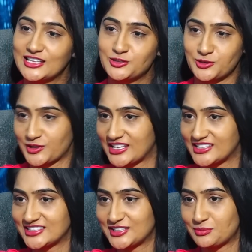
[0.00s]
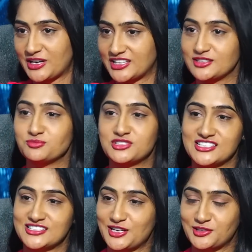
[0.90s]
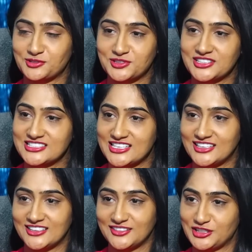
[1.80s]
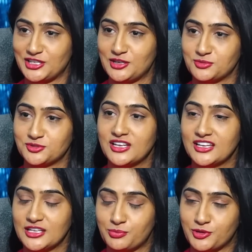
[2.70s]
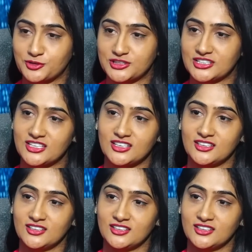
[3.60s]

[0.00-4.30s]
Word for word: తొక్కేసే ప్రయత్నం చేశారని కూడా చాలా విన్నాము ఇప్పుడు కొత్తగా